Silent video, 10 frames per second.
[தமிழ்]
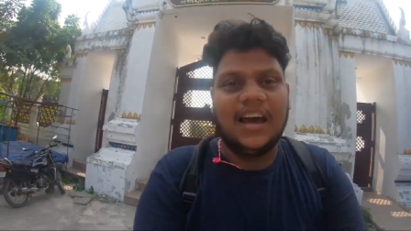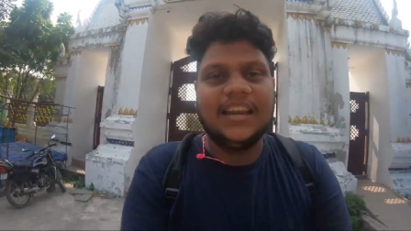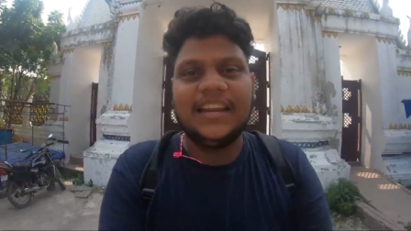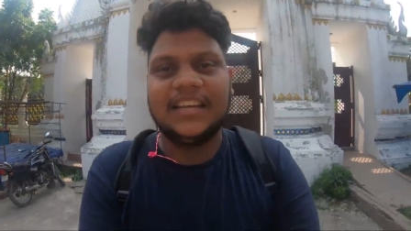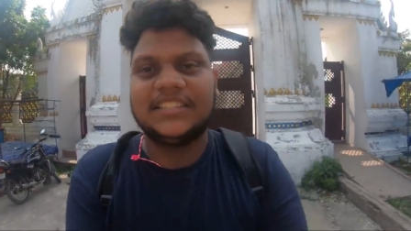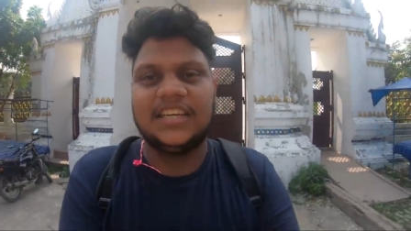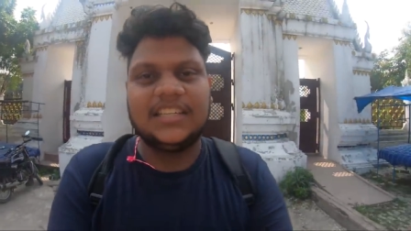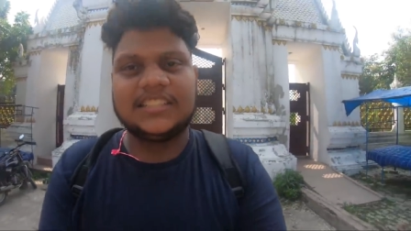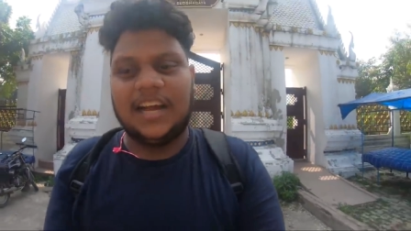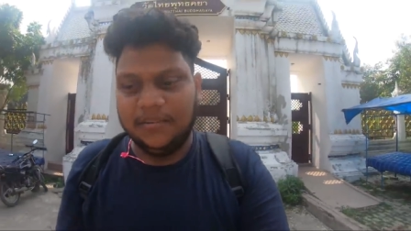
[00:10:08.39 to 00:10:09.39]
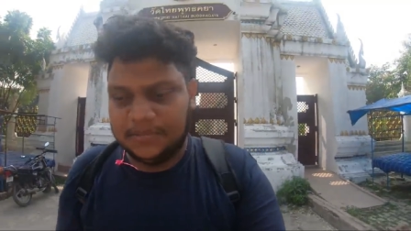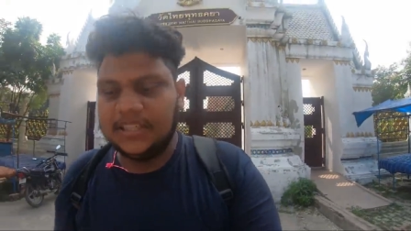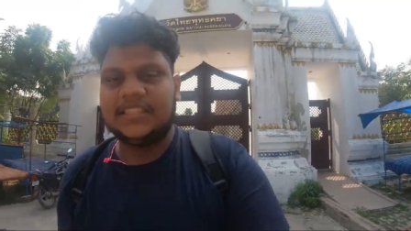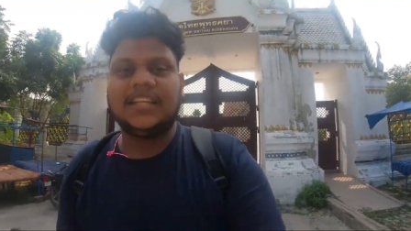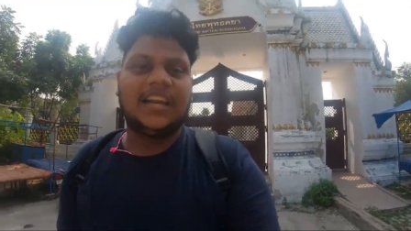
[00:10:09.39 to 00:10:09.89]
ஆர்கிடெக்சர்
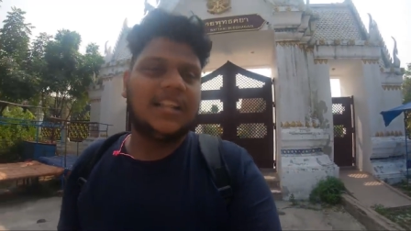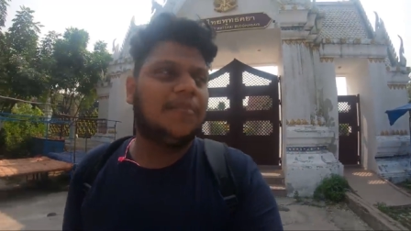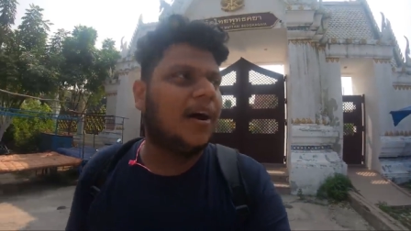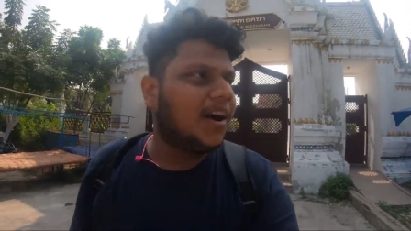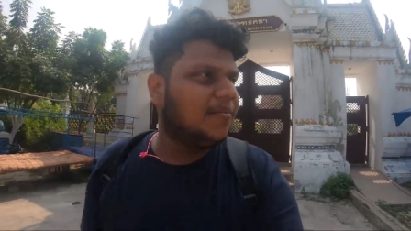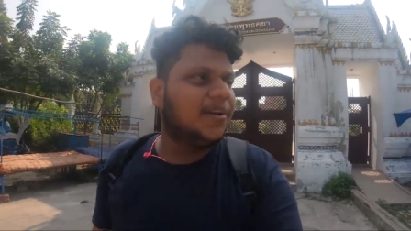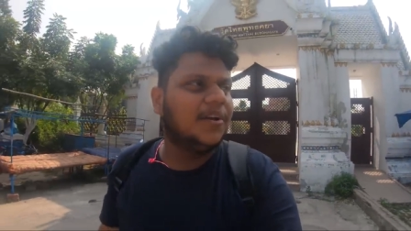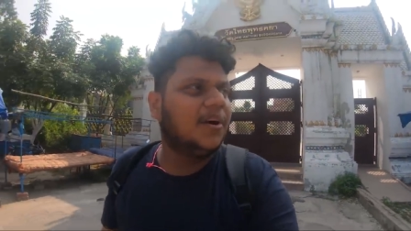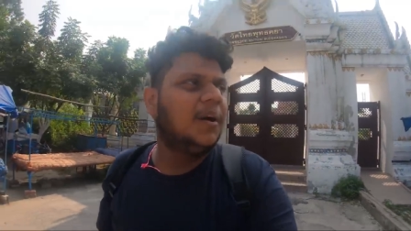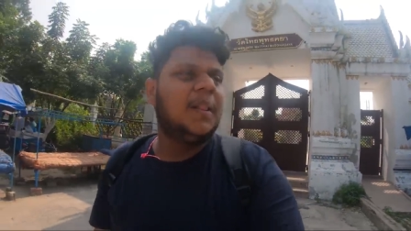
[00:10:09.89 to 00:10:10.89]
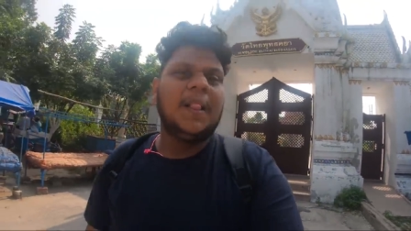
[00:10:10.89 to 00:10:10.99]
கல்ச்சர்ஸ் இதெல்லாம் தான் பார்க்க முடியும்